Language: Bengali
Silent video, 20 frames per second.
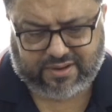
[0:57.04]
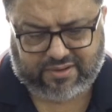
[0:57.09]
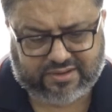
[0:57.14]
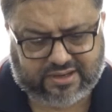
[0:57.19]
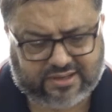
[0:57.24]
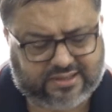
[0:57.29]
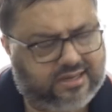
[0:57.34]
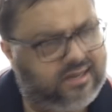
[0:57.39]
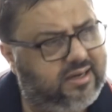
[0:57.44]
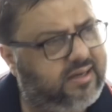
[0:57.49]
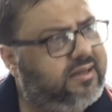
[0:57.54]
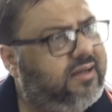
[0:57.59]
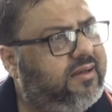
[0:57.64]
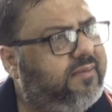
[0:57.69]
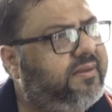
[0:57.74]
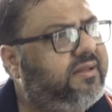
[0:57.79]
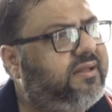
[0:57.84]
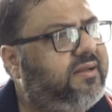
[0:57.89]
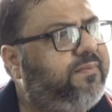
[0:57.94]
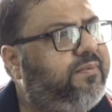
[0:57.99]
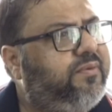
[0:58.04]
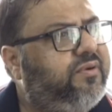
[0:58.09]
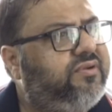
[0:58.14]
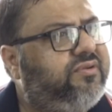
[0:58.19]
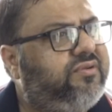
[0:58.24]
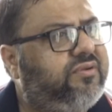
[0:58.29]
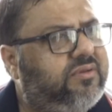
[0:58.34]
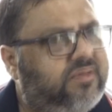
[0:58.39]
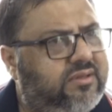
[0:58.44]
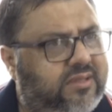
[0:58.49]
পাওনা টাকাটা আমাদের
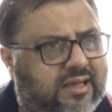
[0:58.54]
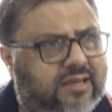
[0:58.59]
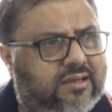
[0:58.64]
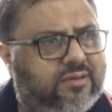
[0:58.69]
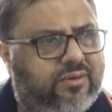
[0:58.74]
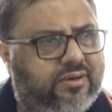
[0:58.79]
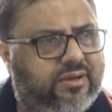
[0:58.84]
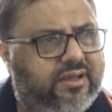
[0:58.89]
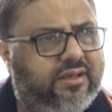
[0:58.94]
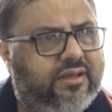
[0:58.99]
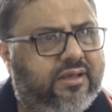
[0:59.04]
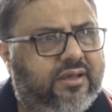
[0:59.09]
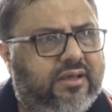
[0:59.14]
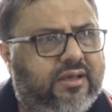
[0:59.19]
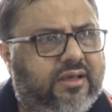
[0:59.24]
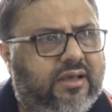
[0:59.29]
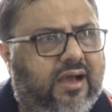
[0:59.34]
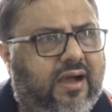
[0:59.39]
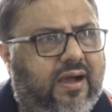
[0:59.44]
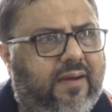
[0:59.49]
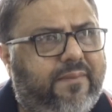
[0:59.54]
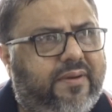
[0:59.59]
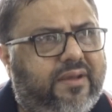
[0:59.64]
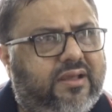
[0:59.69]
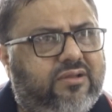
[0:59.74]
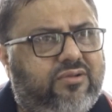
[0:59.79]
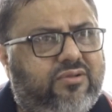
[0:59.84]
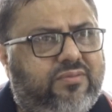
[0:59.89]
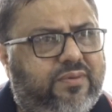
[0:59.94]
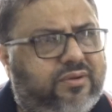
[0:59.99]
পরিশোধ না করে আমরা
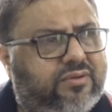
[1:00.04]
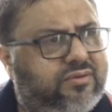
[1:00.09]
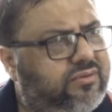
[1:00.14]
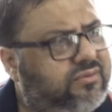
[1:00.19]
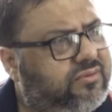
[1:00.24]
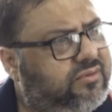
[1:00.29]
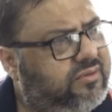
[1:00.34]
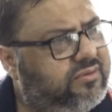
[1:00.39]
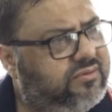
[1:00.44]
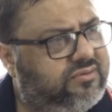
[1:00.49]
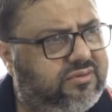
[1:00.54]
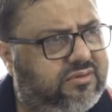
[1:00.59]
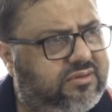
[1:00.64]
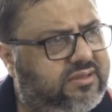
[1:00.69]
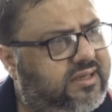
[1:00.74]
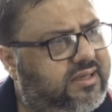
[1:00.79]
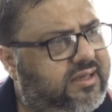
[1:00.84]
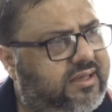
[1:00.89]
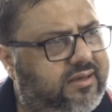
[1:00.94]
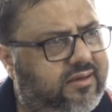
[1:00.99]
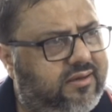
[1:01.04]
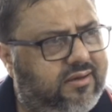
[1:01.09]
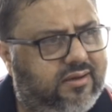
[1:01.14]
কিন্তু প্রত্যন্ত অঞ্চল থেকে